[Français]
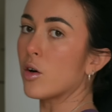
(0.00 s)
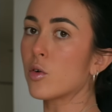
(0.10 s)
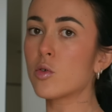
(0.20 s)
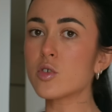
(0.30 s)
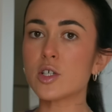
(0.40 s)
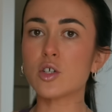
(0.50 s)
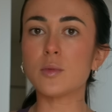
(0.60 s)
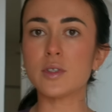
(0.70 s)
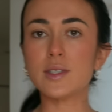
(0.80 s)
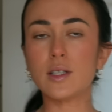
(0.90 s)
En gros, j'ai
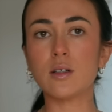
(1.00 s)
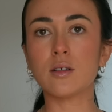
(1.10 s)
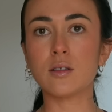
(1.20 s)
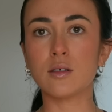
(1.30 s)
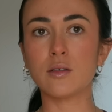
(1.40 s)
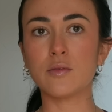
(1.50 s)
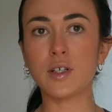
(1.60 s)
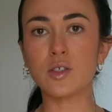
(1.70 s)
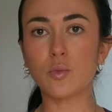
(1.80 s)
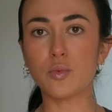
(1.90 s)
commandé, euh, enfin,
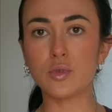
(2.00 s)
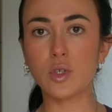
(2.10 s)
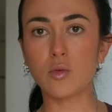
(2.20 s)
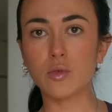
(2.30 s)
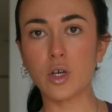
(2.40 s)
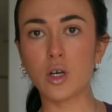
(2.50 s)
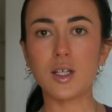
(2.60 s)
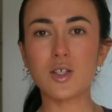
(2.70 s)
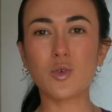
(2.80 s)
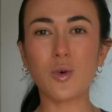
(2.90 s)
ils ont plusieurs longueurs
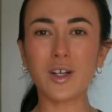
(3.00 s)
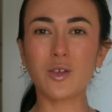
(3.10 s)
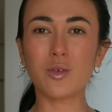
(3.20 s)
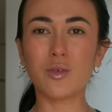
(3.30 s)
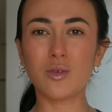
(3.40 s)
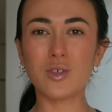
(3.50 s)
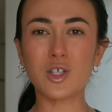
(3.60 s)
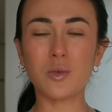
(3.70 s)
et je crois que j'ai